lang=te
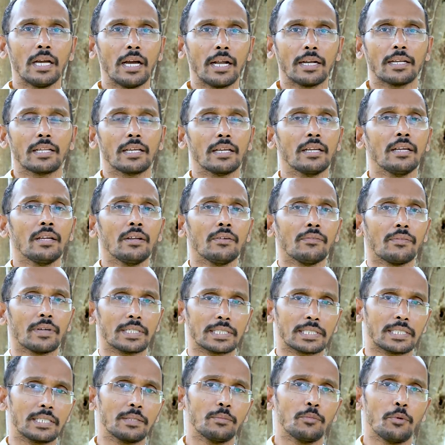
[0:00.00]
అంటే
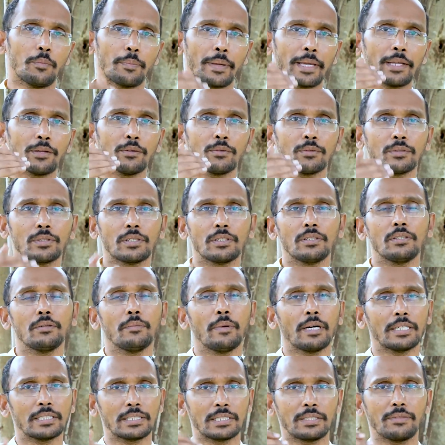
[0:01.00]
ఫస్ట్ టైం పెయిన్ ఉంటుంది బాగా